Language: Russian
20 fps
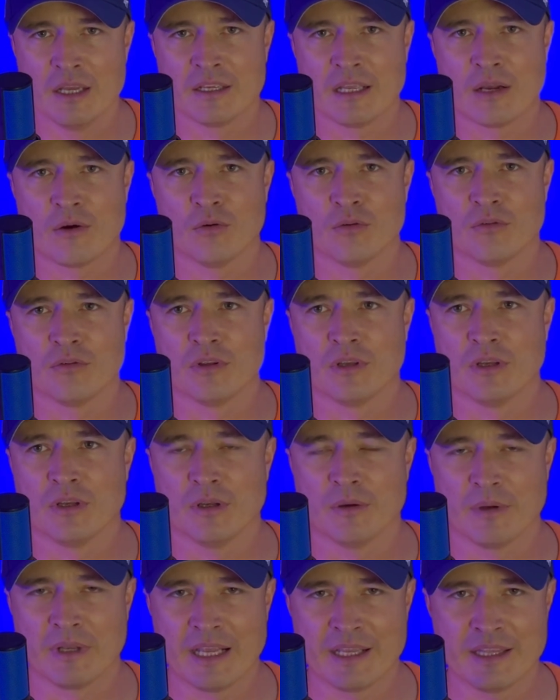как он,
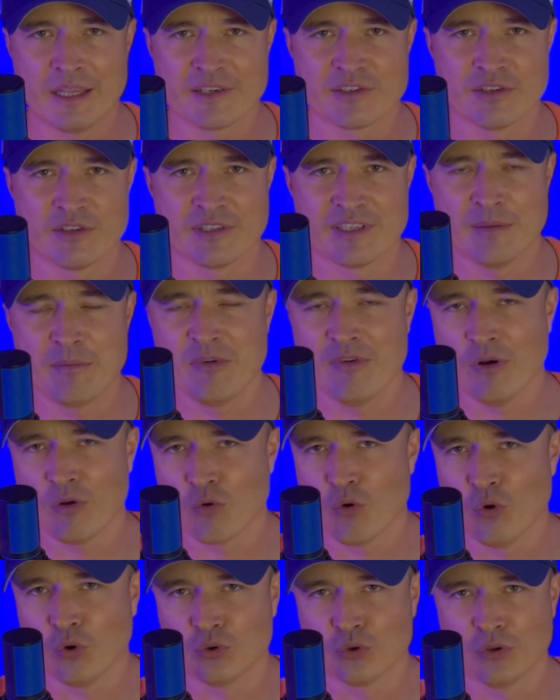когда забивал
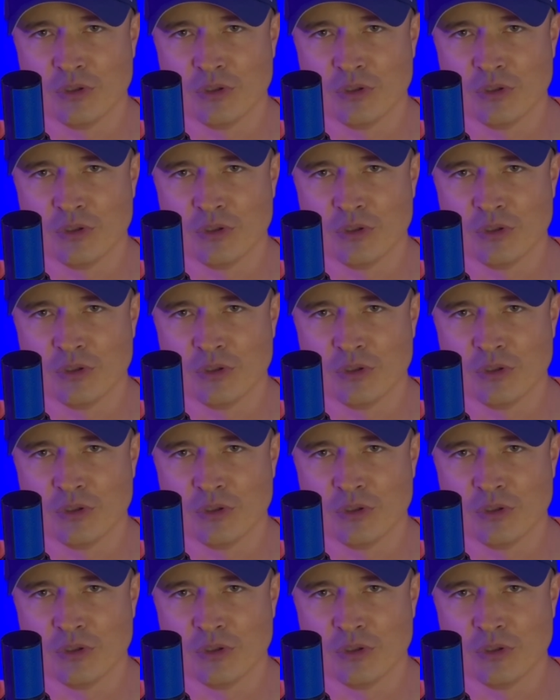гол